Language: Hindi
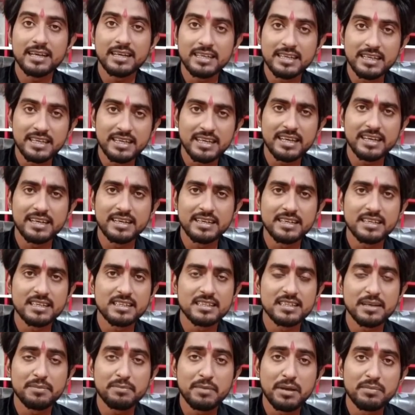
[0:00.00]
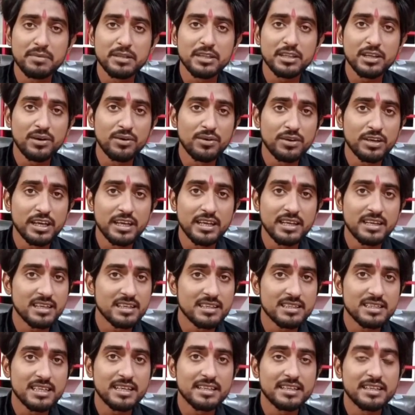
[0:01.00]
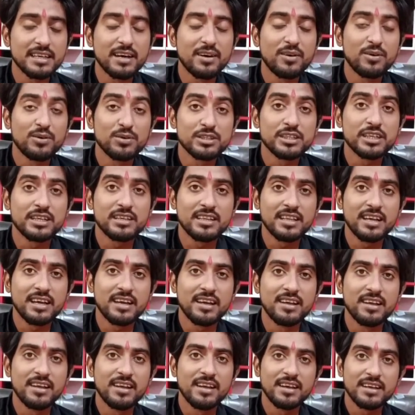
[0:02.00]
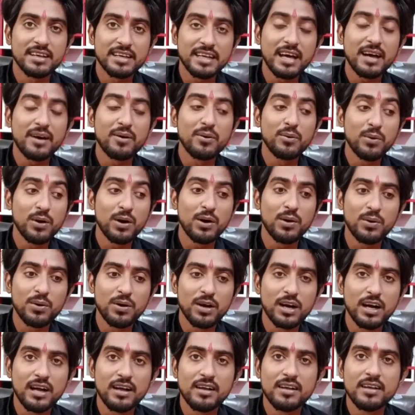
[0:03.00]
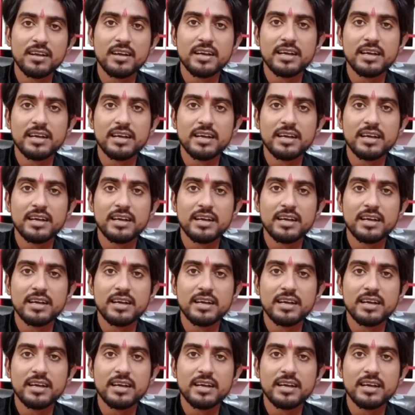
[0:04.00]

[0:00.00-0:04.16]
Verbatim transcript: इनकी कंडीशन मैं बताऊं कि इनके साथ क्या हो सकता है क्या हुआ होगा